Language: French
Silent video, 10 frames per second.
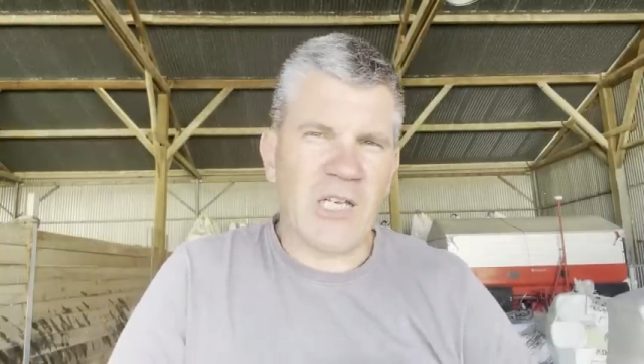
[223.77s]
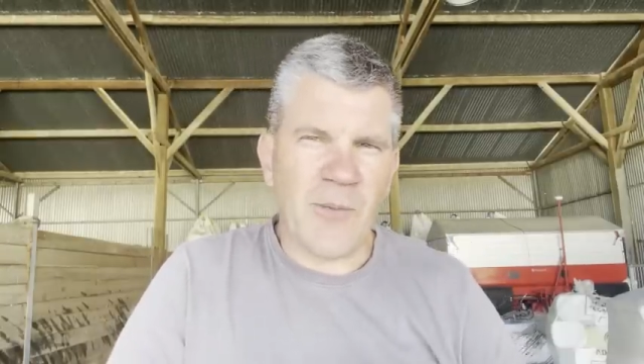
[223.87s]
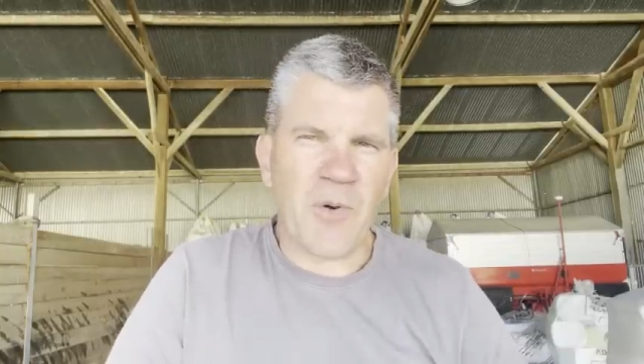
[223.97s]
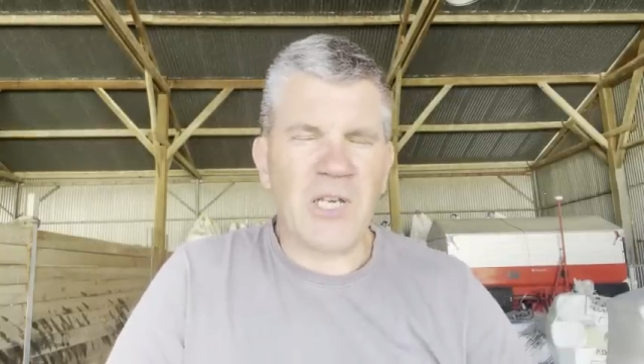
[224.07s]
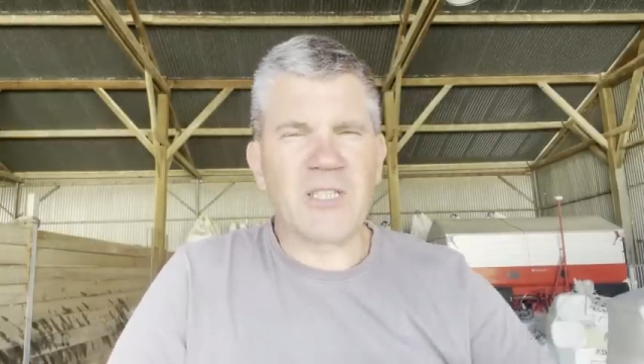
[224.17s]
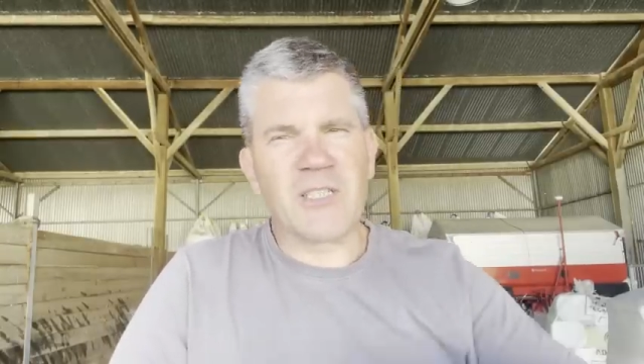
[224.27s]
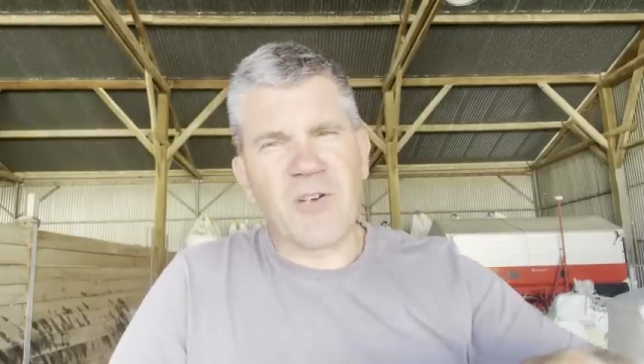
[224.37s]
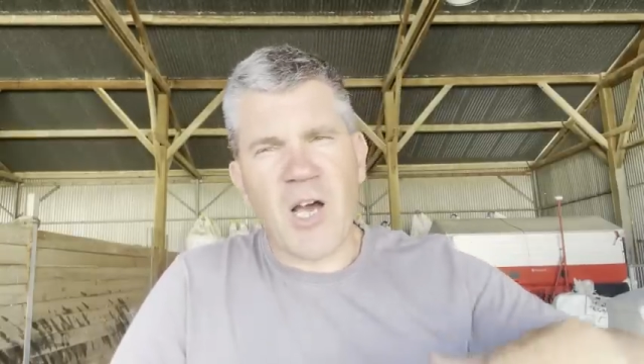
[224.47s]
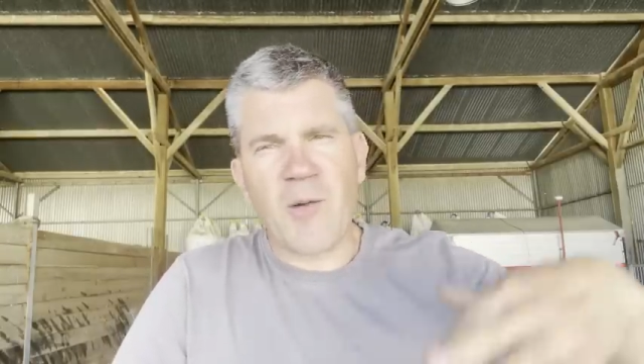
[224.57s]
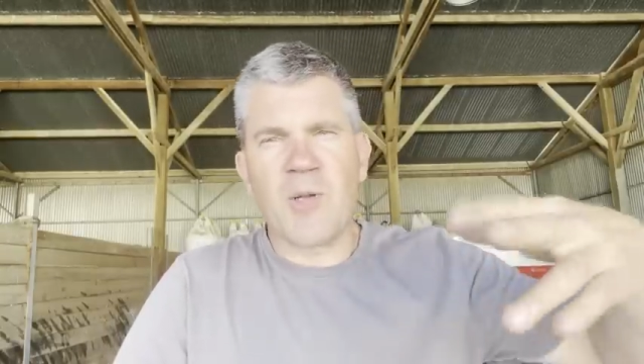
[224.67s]
il n'est pas
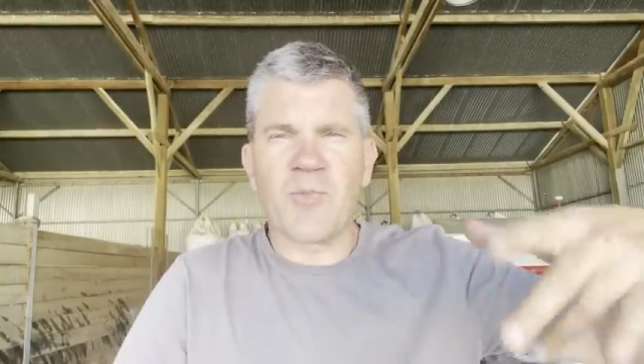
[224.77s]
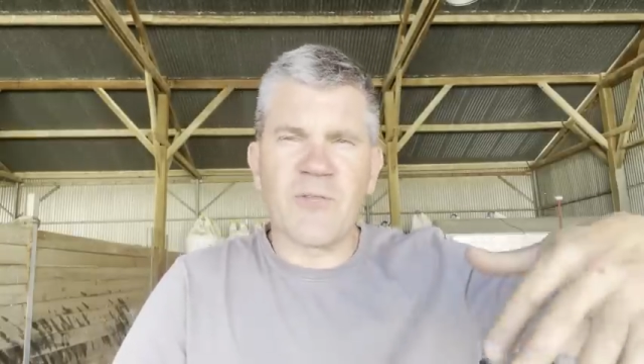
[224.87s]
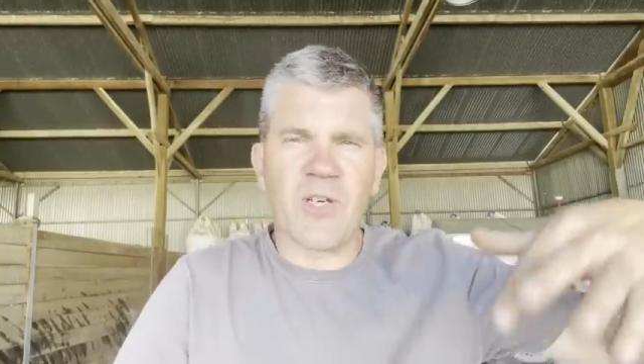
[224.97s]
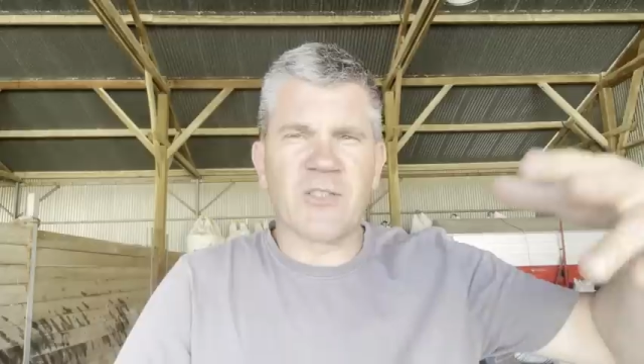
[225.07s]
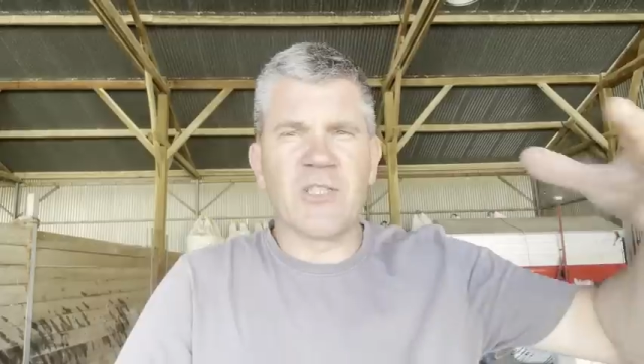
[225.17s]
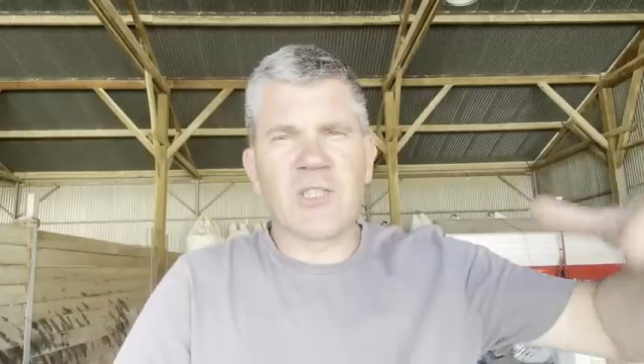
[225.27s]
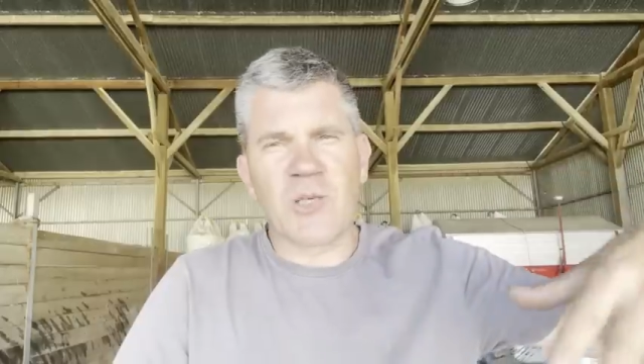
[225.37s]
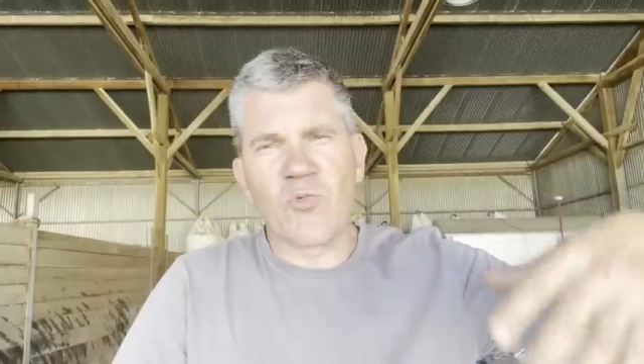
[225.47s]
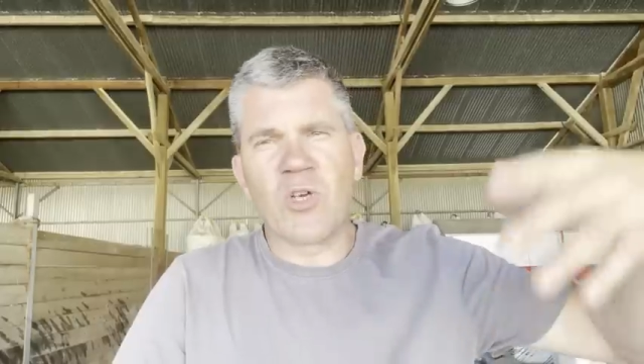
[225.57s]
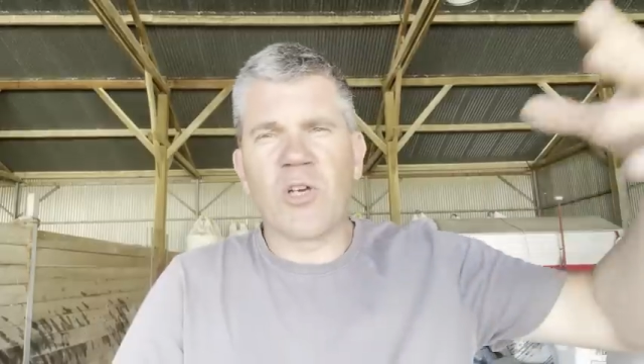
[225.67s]
lessivable et puis il va se
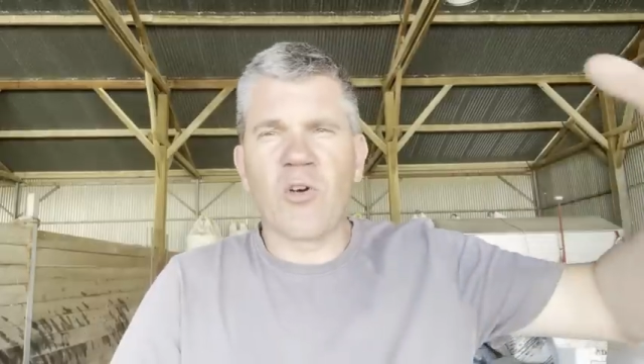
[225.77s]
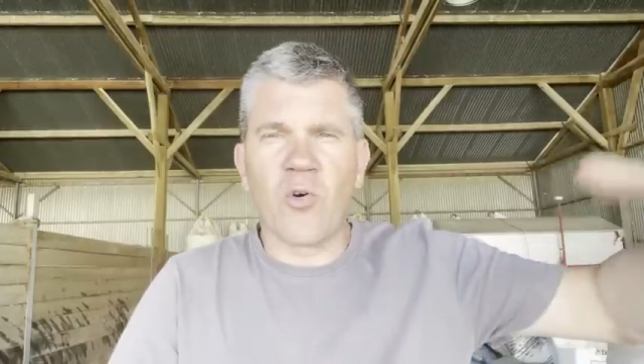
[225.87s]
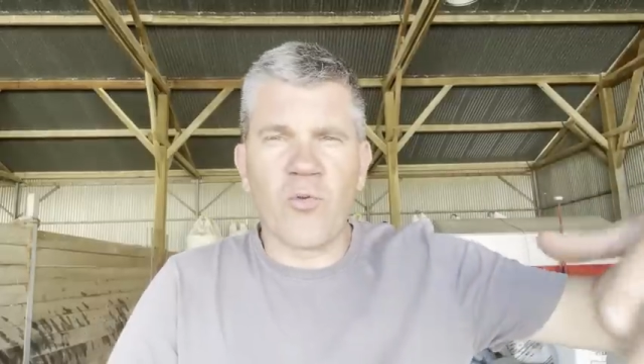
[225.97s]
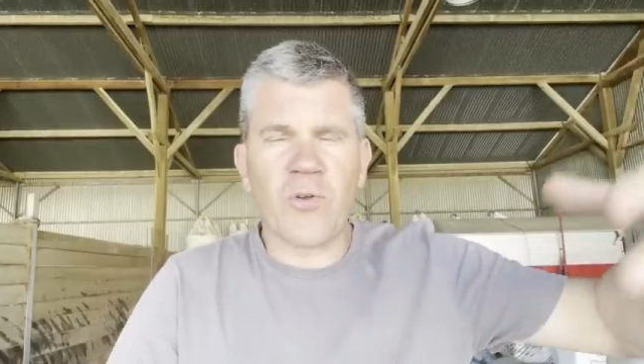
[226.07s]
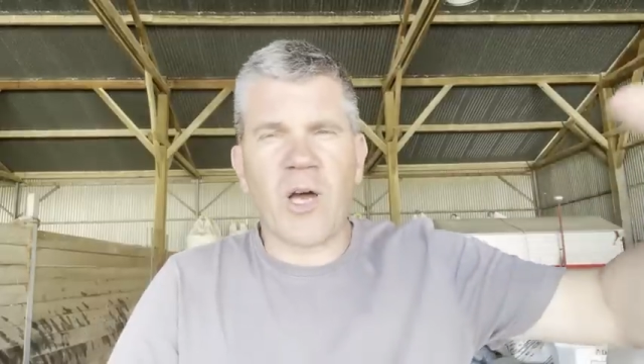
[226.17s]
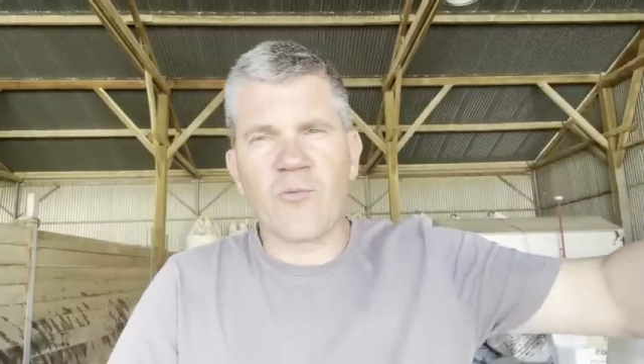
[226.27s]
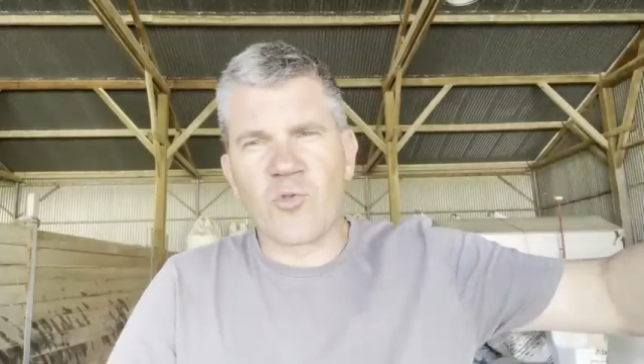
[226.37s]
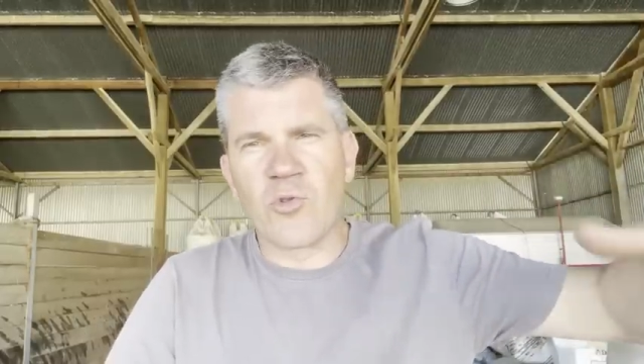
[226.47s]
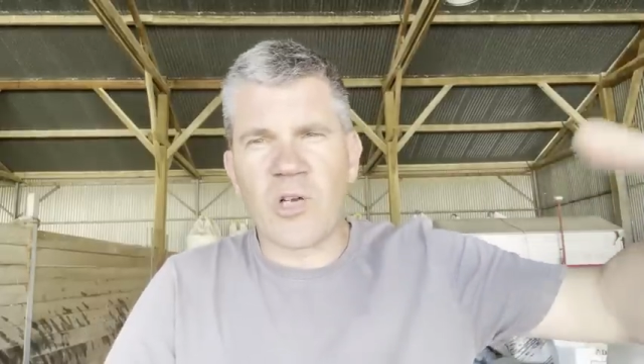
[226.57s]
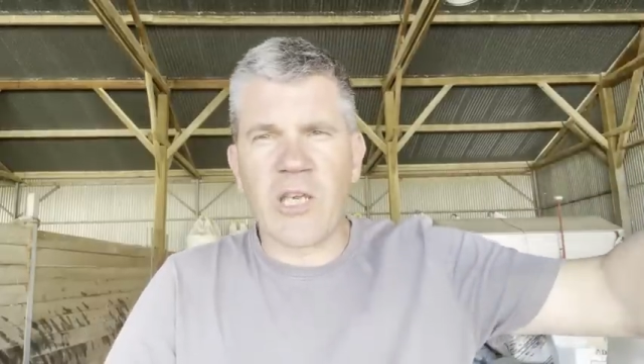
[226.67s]
distribuer euh, au fur et à
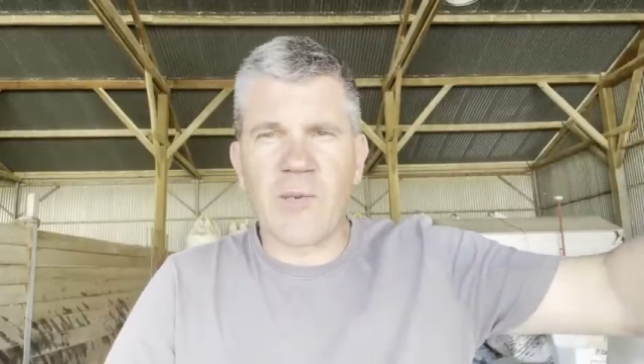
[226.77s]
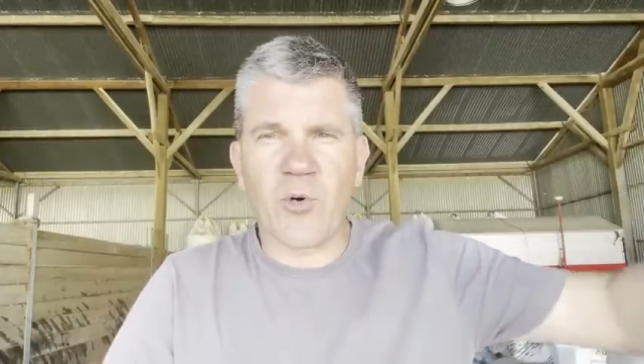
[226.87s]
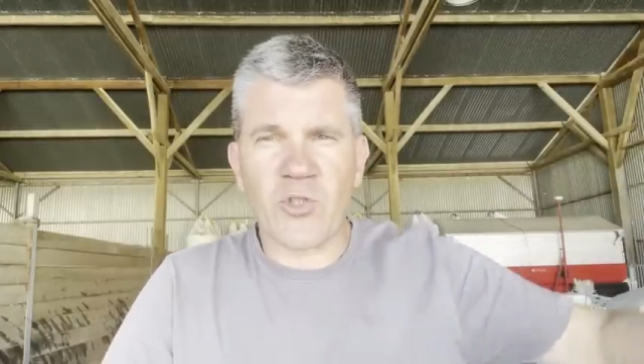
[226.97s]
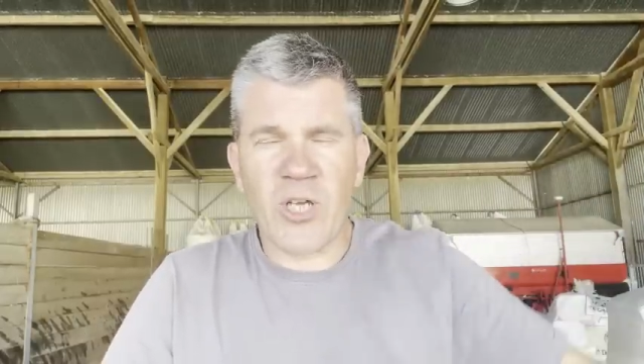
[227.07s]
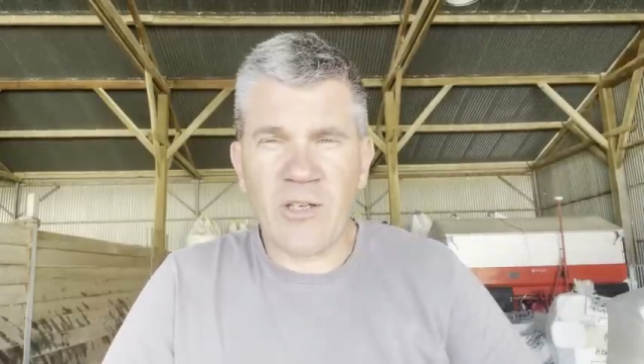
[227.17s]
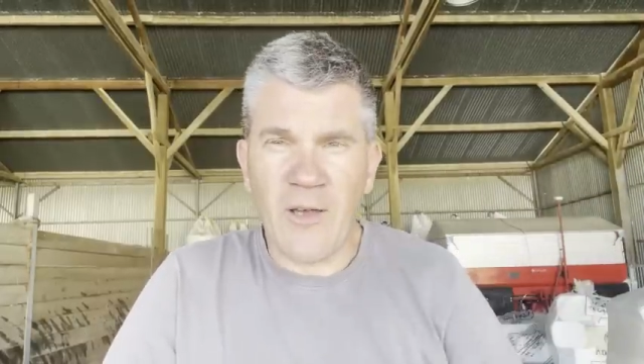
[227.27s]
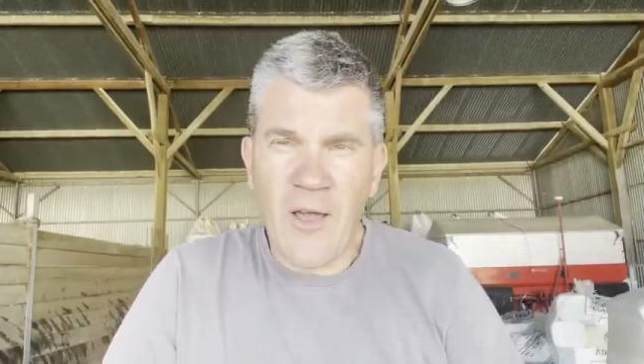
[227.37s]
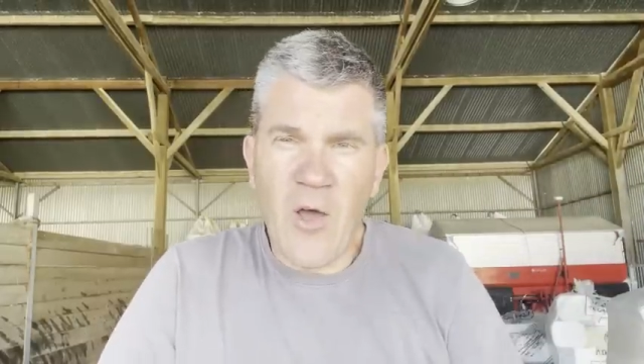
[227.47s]
mesure l'année prochaine,